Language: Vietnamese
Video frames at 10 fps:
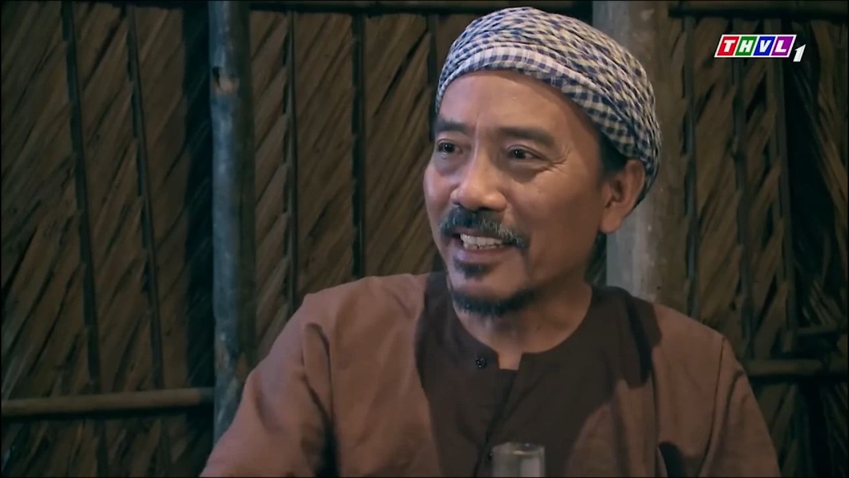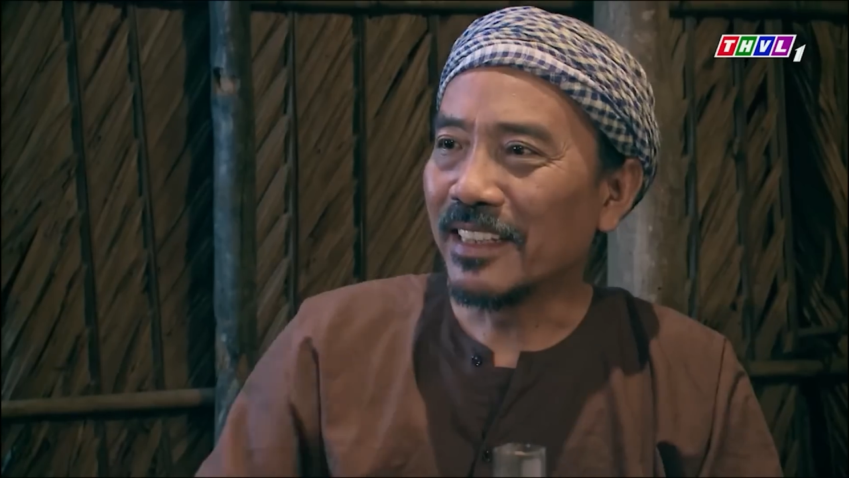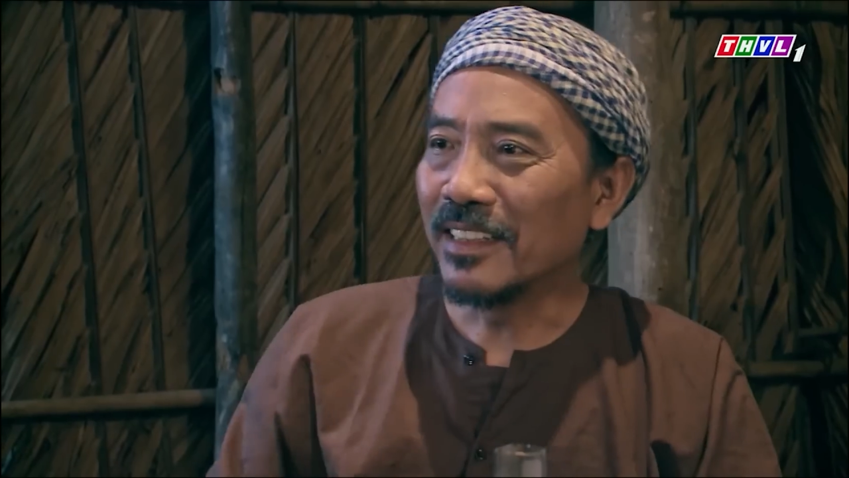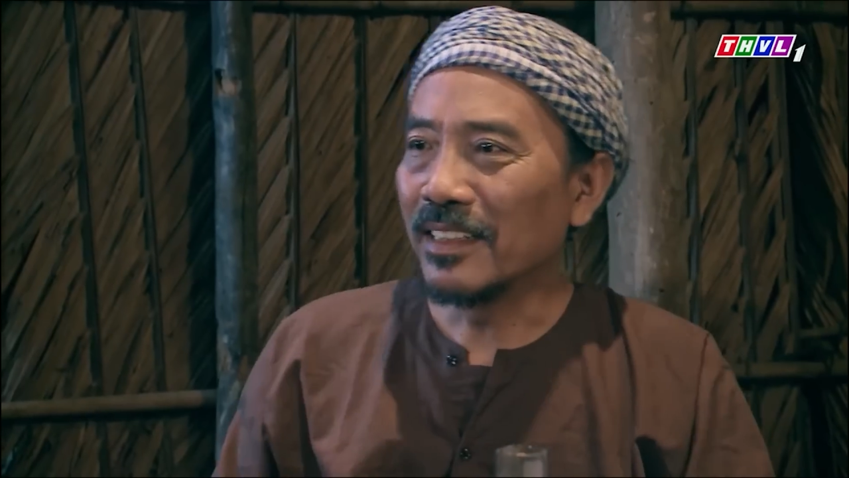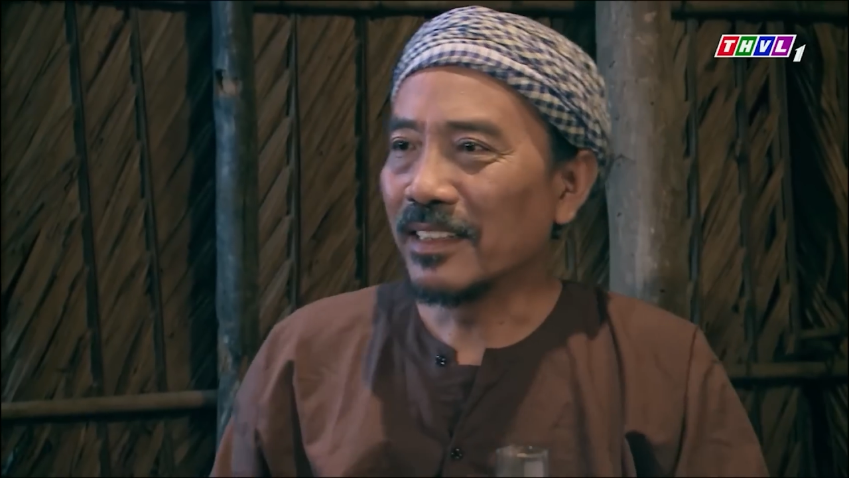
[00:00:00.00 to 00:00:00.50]
thì
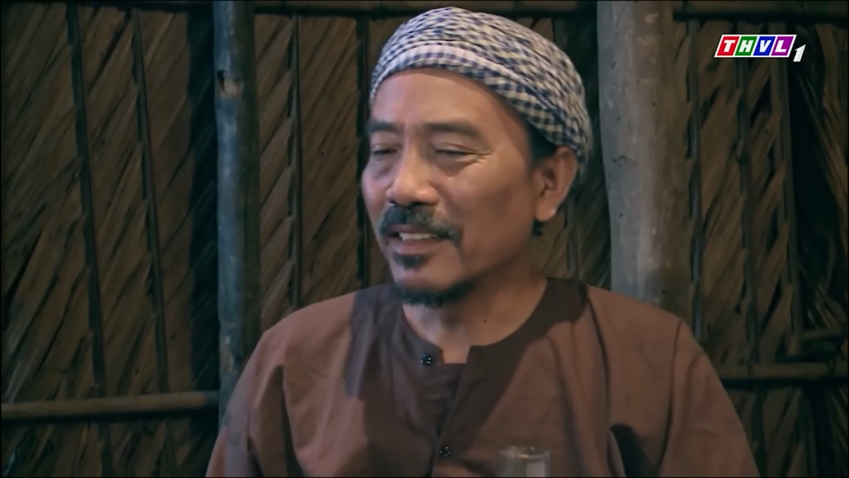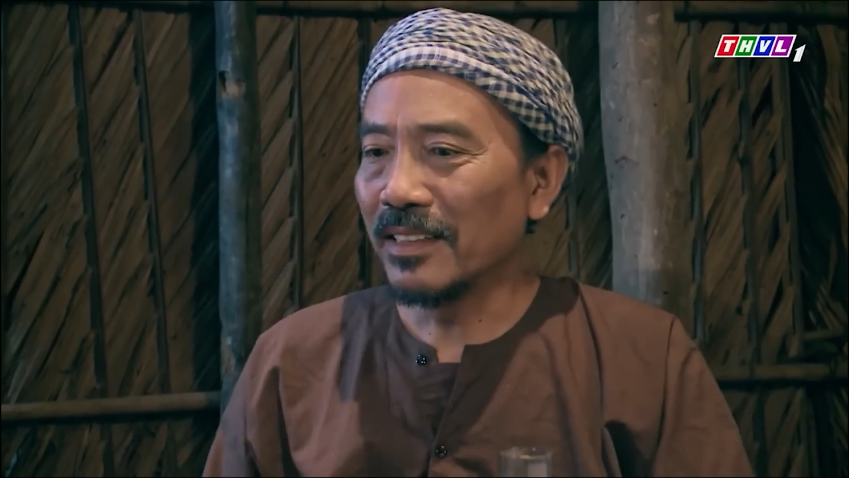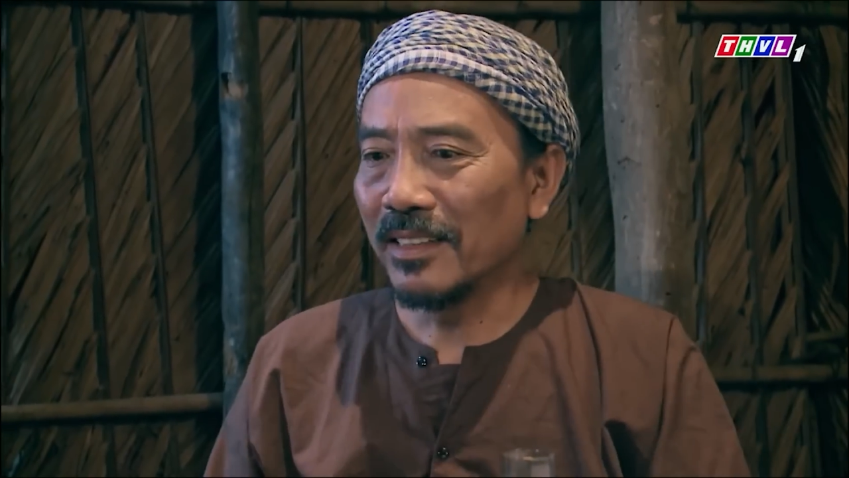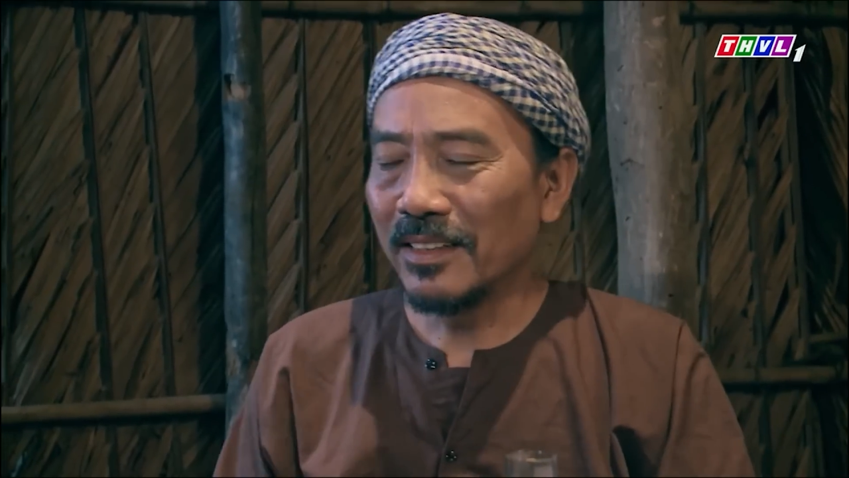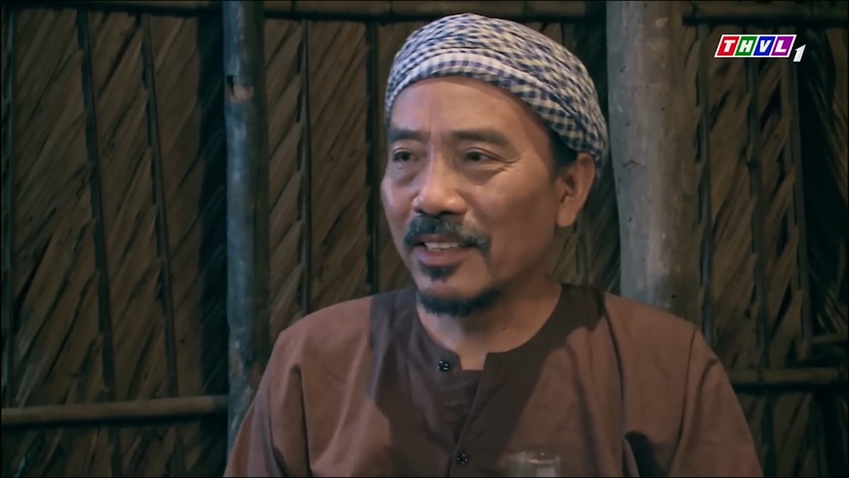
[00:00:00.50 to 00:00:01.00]
ờ,
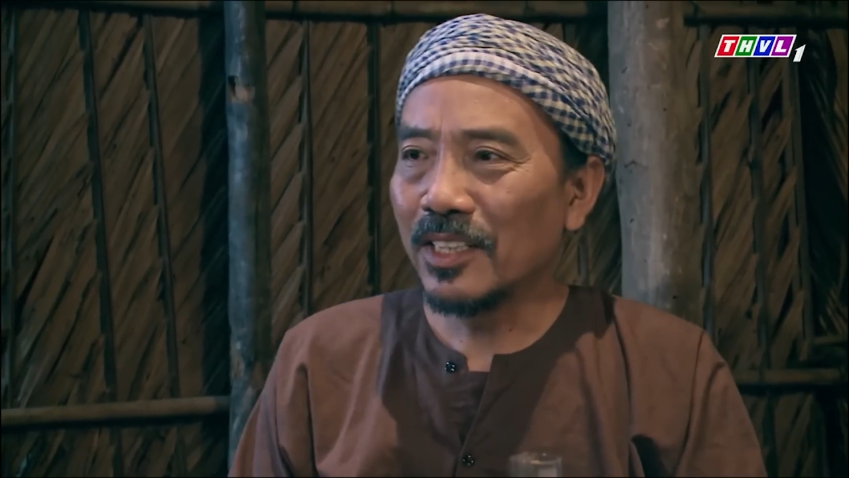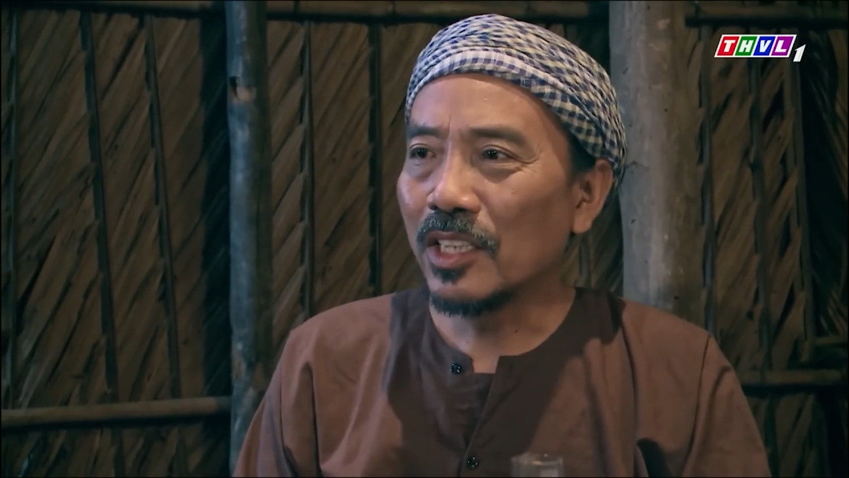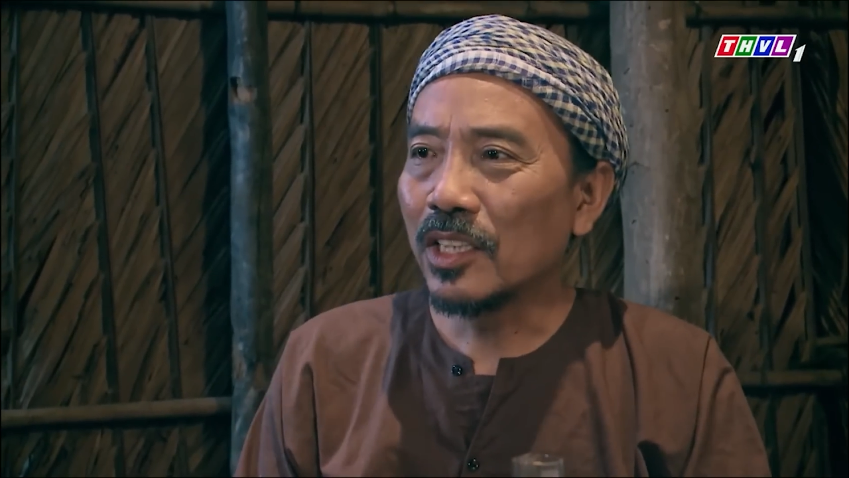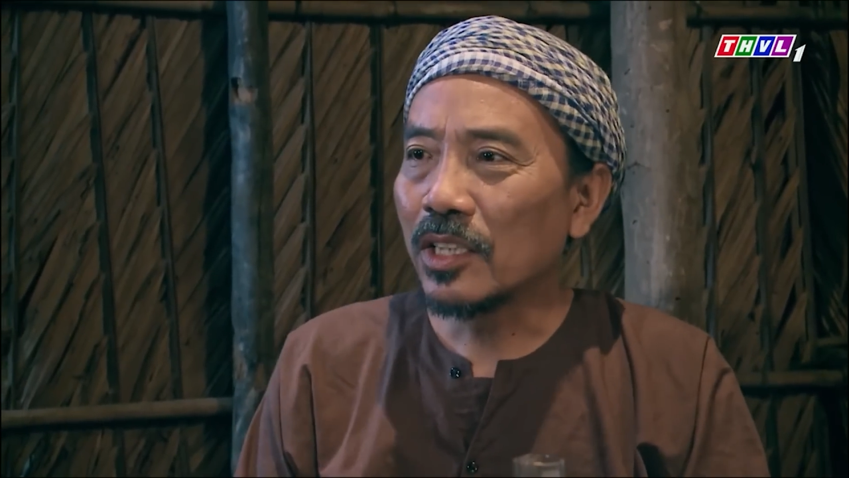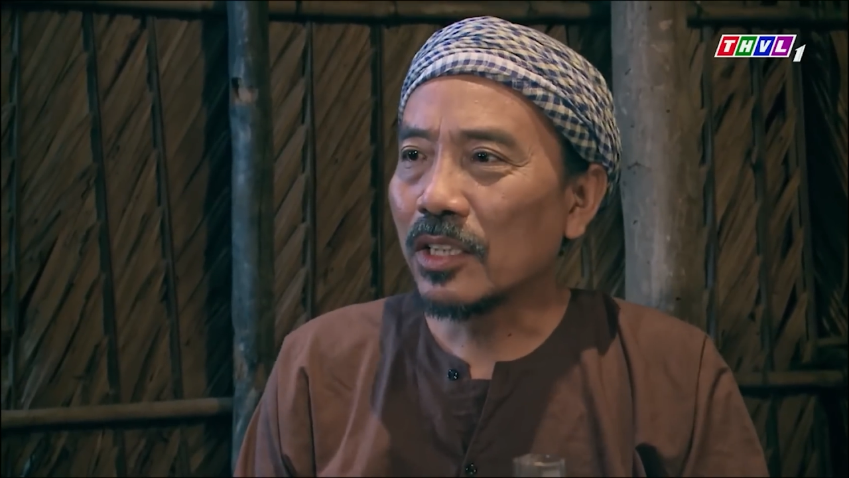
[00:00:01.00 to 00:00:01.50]

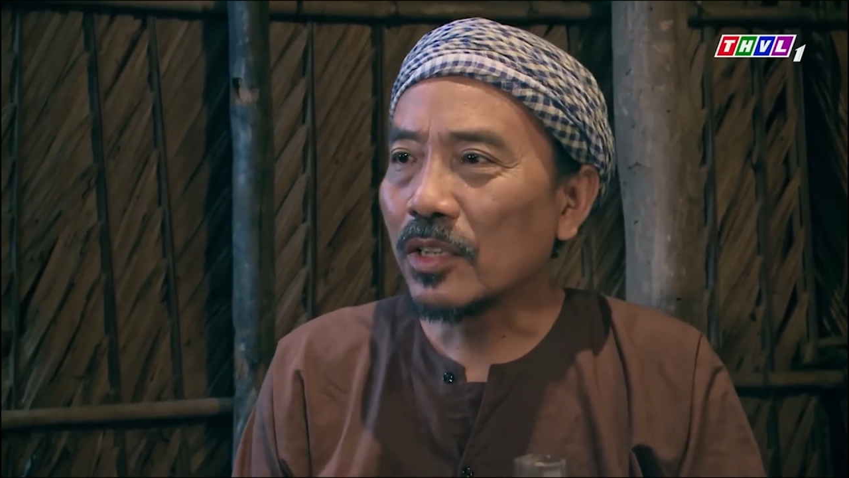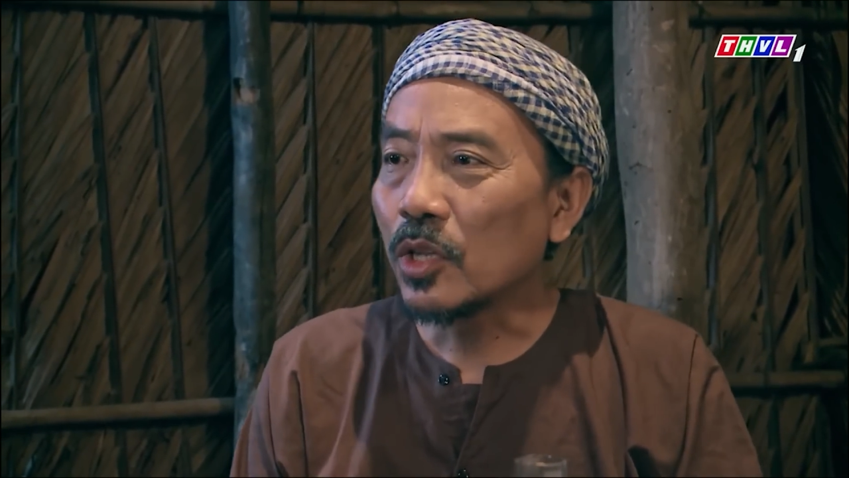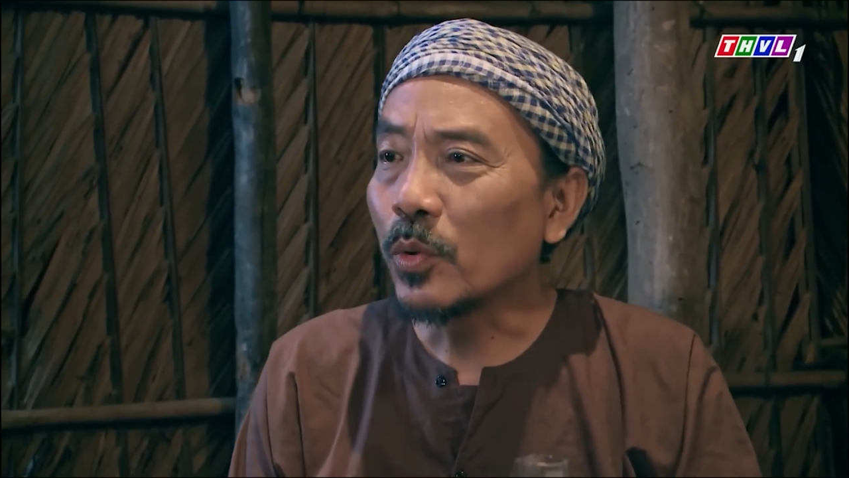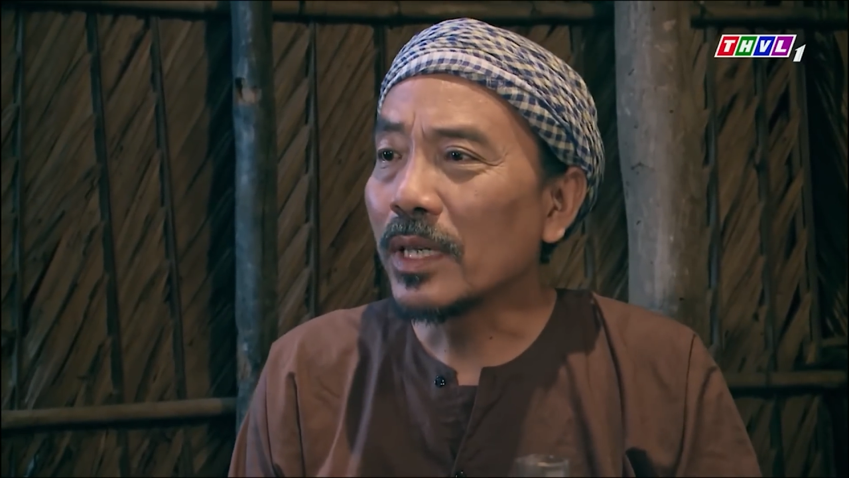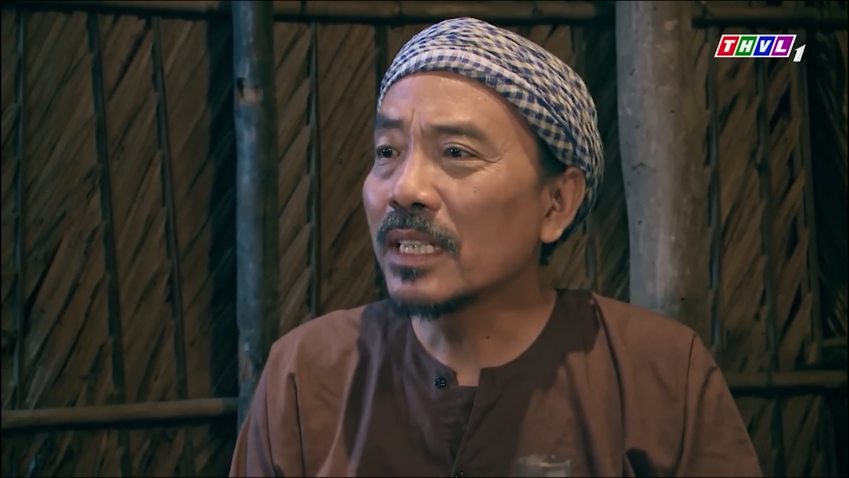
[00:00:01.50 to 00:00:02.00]

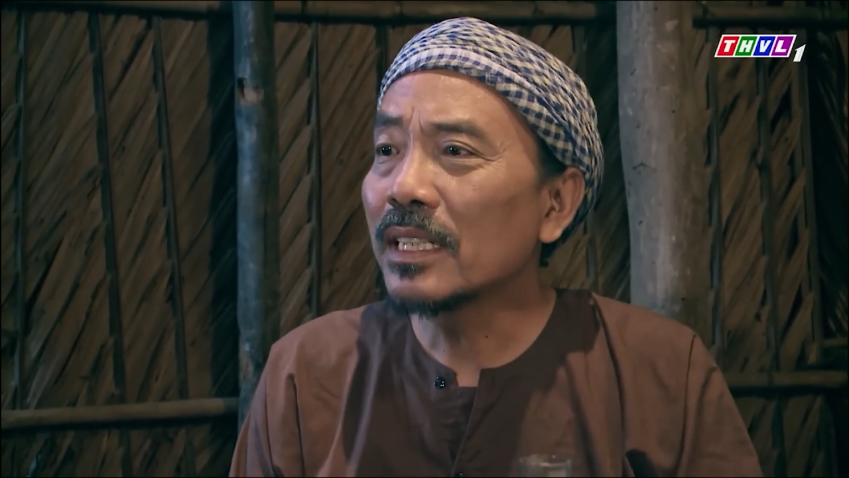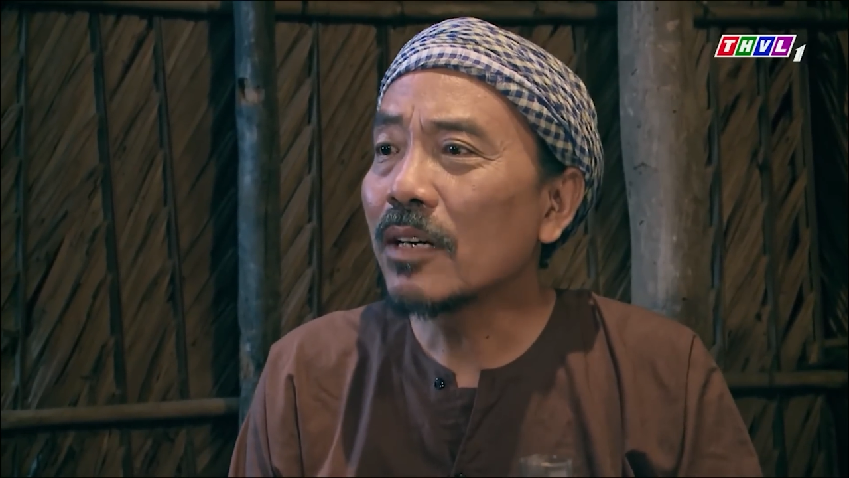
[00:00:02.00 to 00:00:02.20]
tôi ứng